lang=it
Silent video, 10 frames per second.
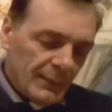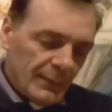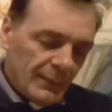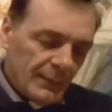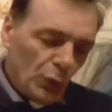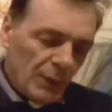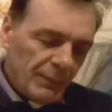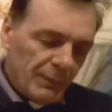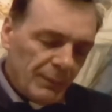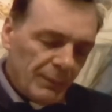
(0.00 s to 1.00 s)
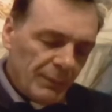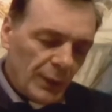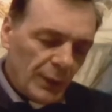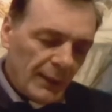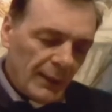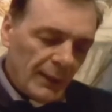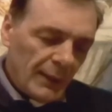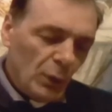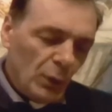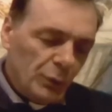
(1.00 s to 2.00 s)
Donami tutto te
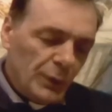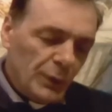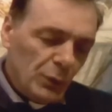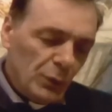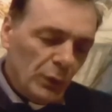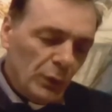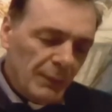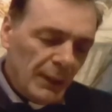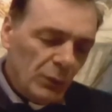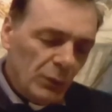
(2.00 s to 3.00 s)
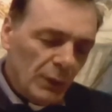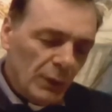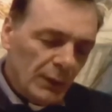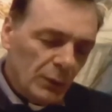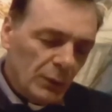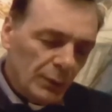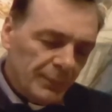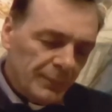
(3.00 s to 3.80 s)
e con te donami le tue virtù.